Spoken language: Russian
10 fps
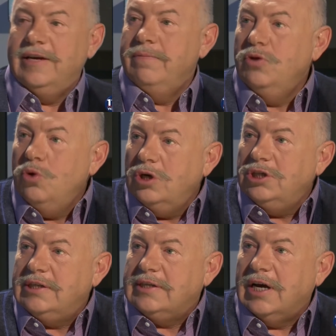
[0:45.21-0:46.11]
и
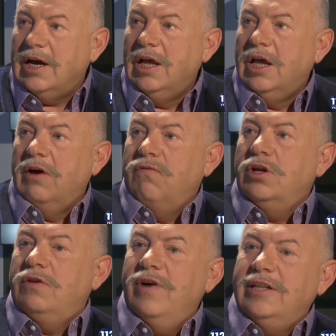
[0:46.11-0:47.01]
множиться
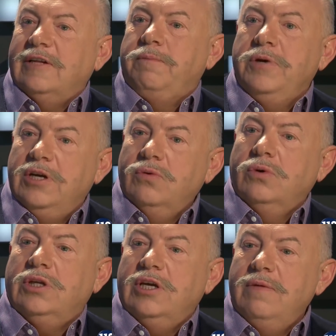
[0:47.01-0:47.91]
вот в этот
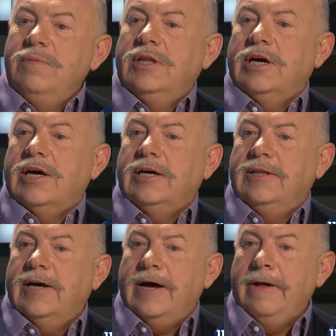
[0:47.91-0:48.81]
период именно
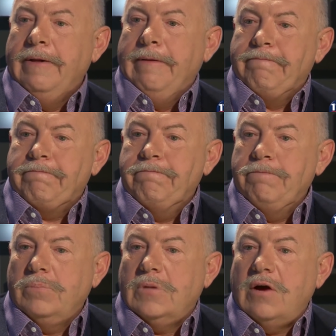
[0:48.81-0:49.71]
когда
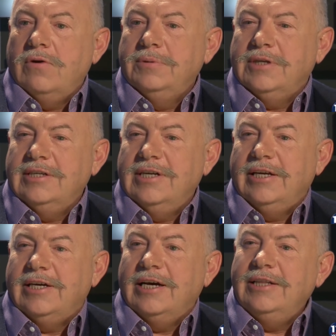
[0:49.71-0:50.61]
как вам
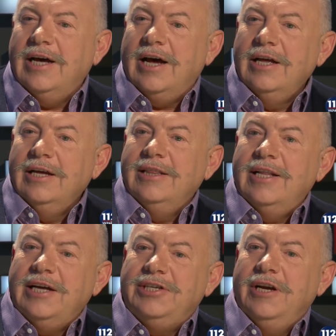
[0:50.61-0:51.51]
сказать, когда
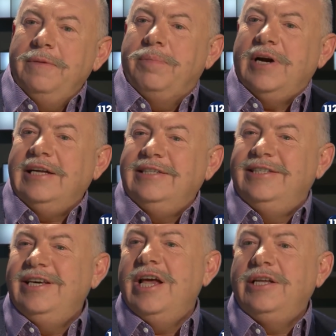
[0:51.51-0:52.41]
начали
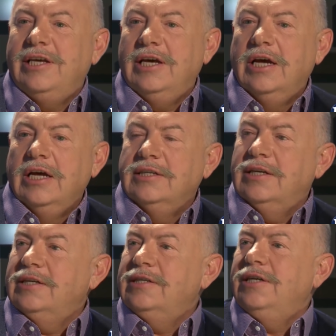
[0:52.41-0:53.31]
брать деньги
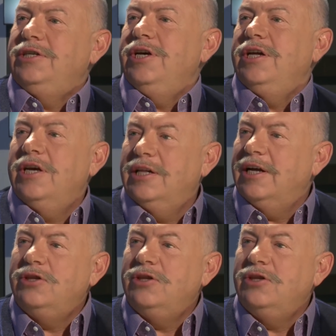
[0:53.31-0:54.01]
за назначение на